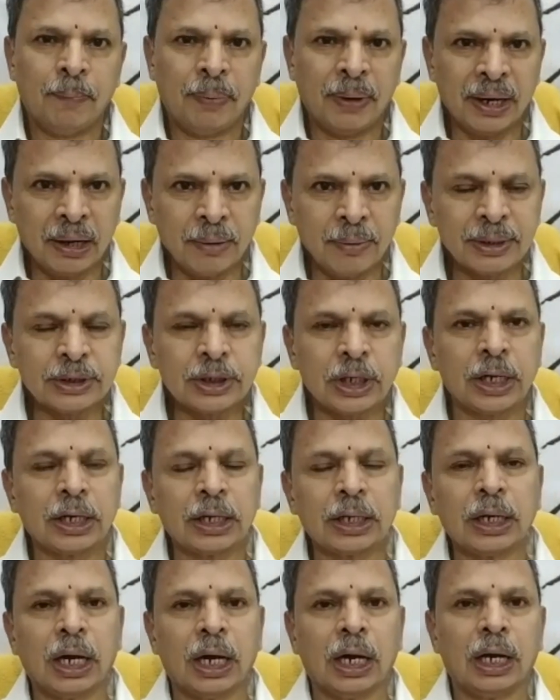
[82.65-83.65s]

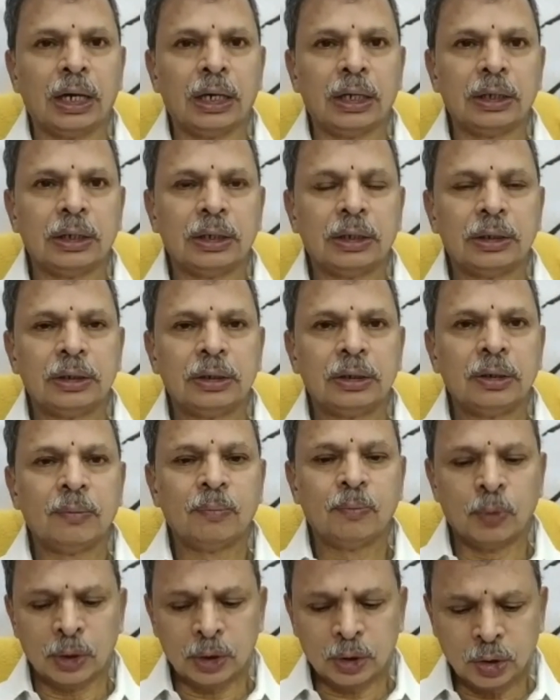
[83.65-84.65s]
పర్యవసానంగా
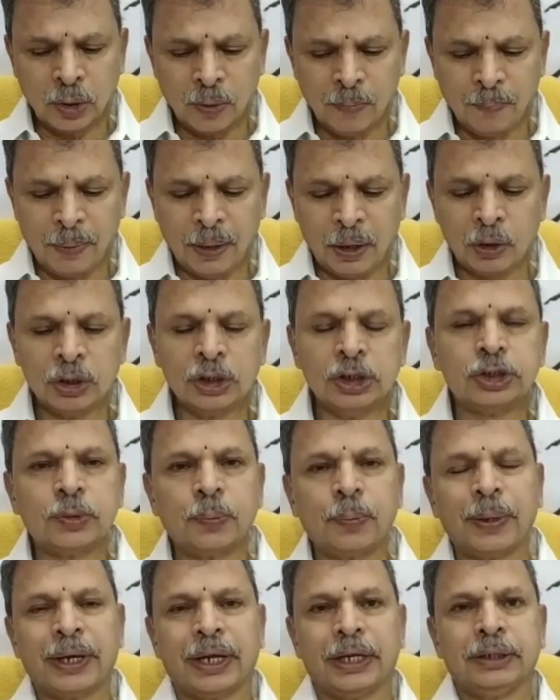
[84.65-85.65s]
మొత్తం పనులు
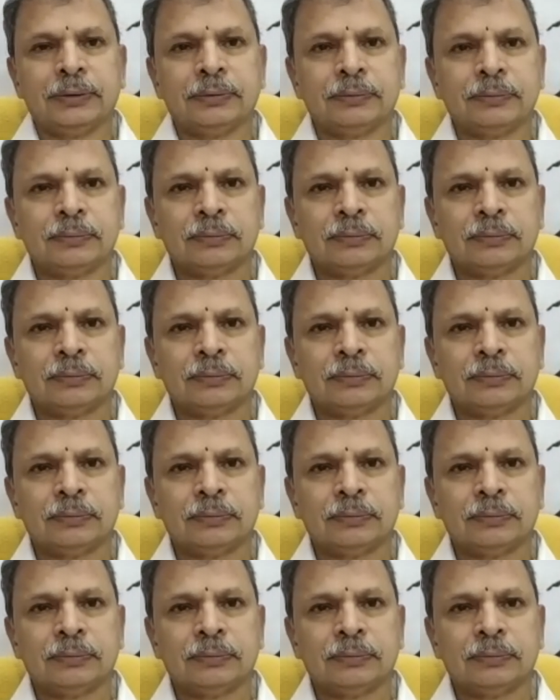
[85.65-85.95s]
నిలిచిపోయినాయి